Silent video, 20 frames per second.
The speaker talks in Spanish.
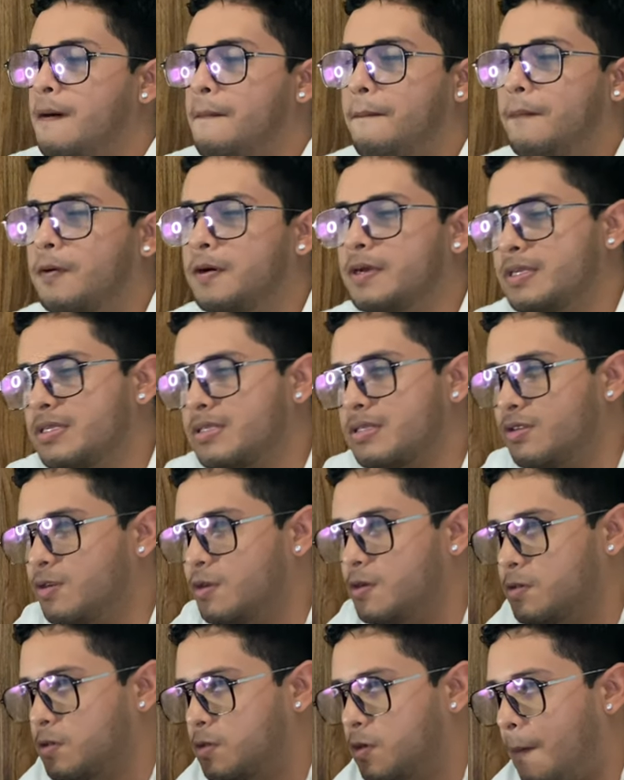pues
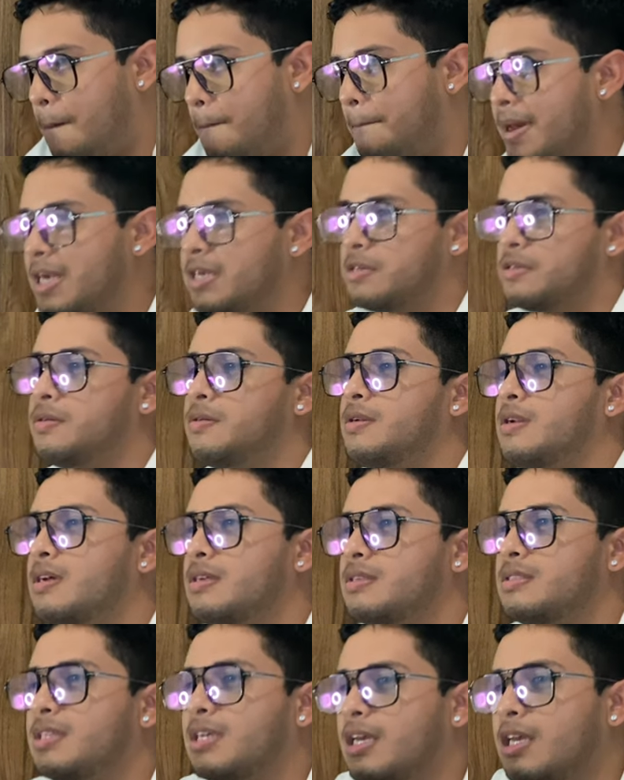no son
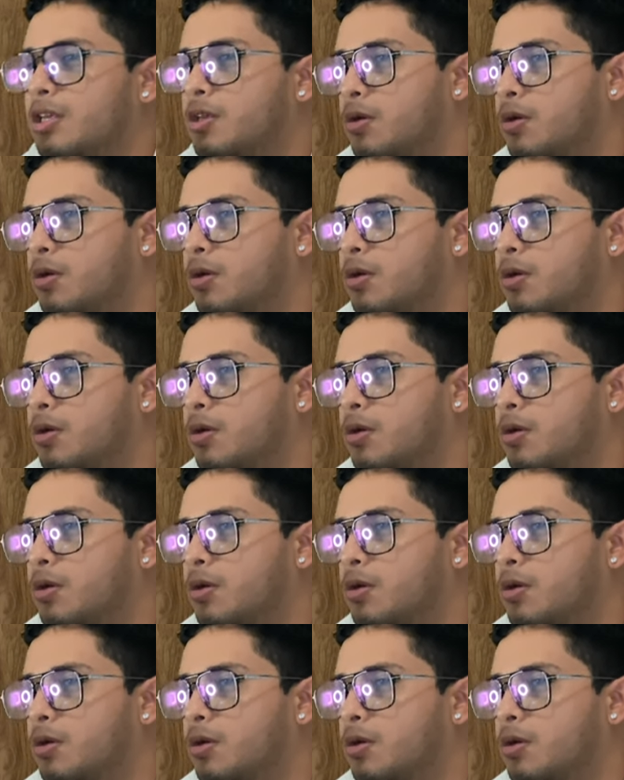personas que